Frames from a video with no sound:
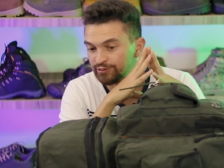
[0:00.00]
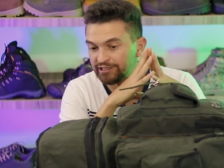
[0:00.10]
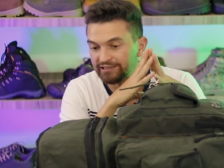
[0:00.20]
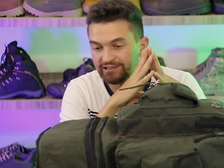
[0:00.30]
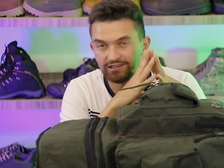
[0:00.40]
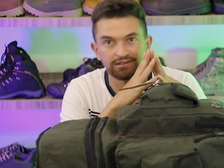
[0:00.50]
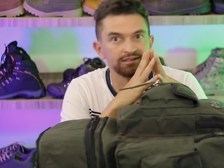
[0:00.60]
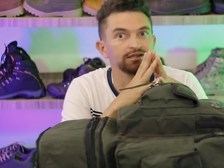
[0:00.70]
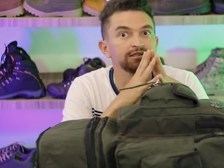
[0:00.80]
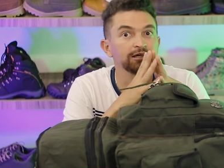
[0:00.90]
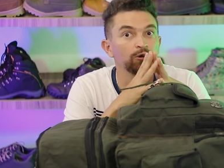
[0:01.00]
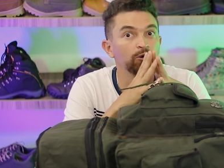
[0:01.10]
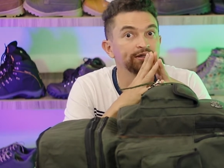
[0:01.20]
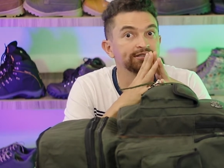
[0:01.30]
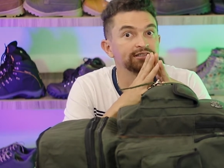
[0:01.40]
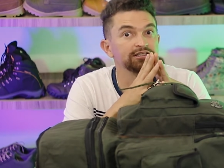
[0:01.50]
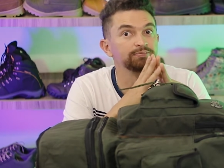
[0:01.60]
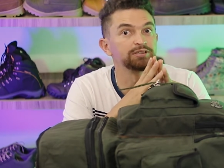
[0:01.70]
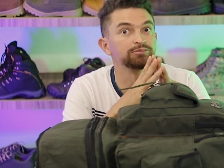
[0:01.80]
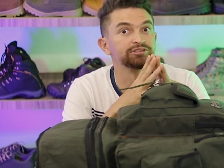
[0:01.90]
porque tem tanta coisa
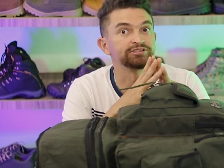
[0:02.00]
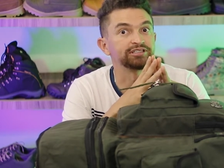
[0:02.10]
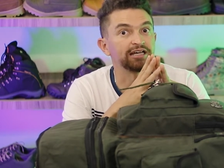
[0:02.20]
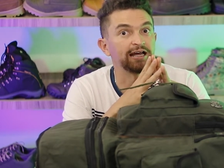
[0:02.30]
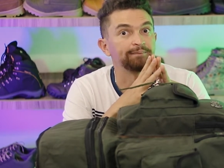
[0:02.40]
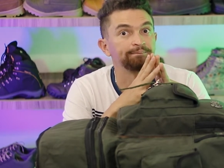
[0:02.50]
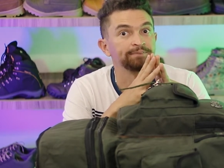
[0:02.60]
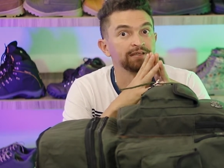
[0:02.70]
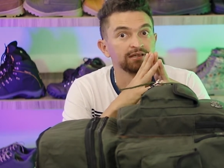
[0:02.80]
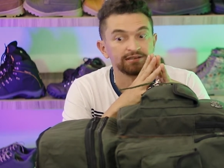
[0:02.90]
aqui para mostrar,